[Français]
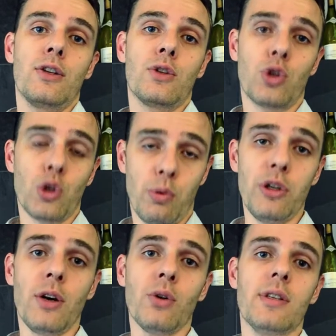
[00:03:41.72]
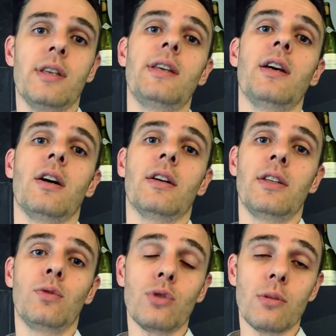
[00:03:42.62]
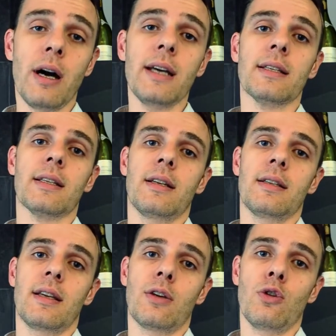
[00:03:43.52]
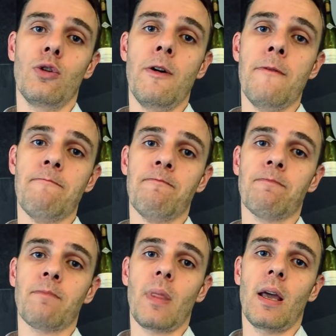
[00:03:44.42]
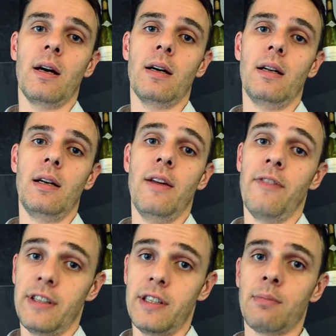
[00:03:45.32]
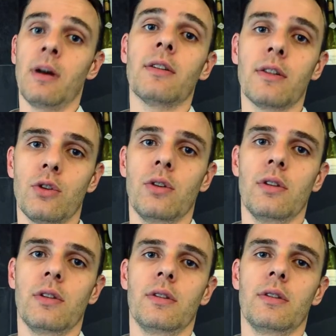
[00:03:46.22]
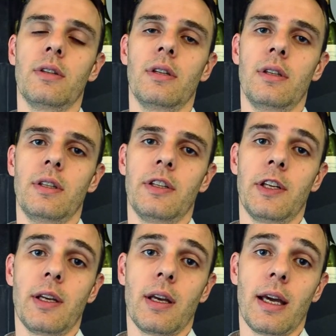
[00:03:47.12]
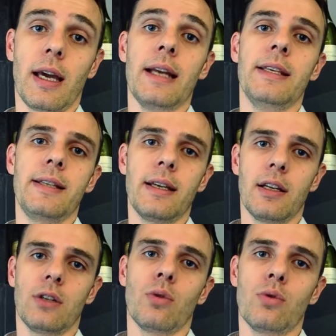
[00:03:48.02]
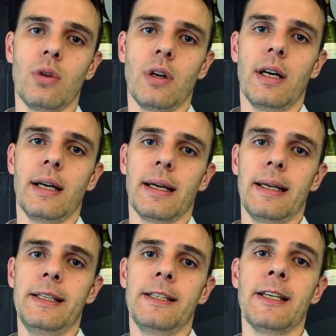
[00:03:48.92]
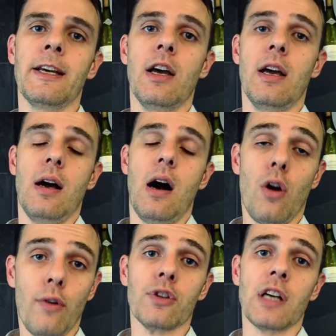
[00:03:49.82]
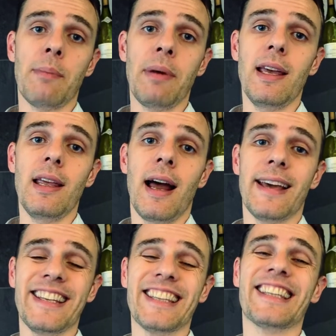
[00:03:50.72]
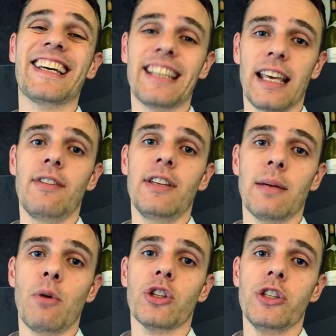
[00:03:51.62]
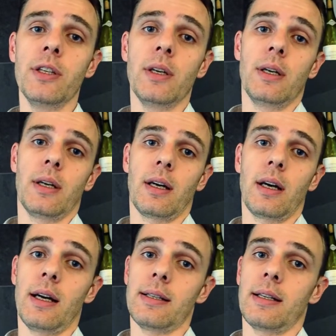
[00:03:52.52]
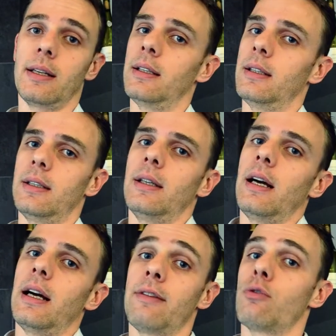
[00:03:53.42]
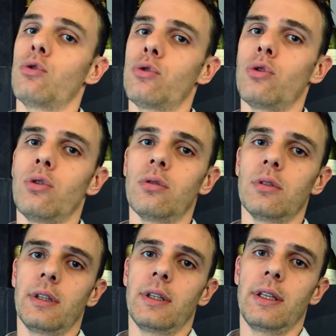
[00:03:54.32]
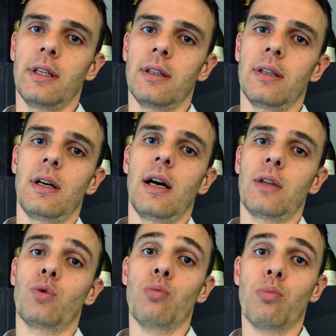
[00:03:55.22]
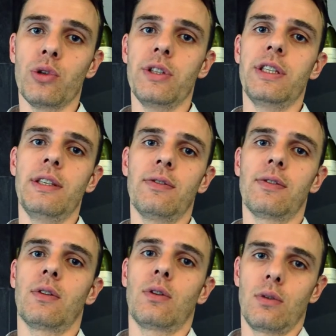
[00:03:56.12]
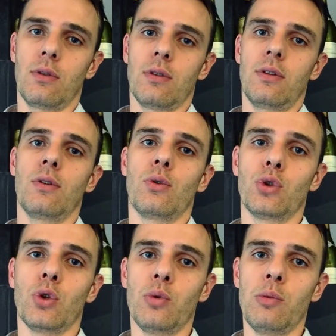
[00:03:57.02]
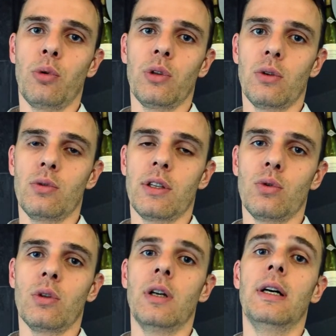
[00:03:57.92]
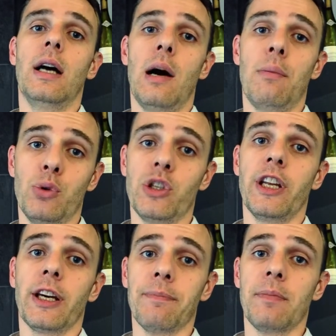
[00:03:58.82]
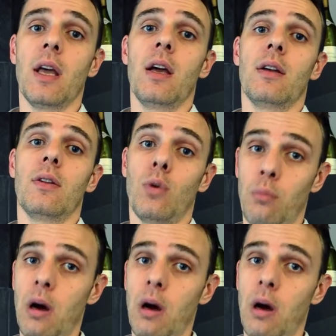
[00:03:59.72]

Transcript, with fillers: Ce que je peux dire aussi à Into the Minds, c'est que euh, l'investissement que j'ai réalisé, que la structure a réalisé en leur faisant appel, a été très très vite amorti grâce à, l'évolution et à, tout le positif que aujourd'hui Prodégustation a, a pu générer. Donc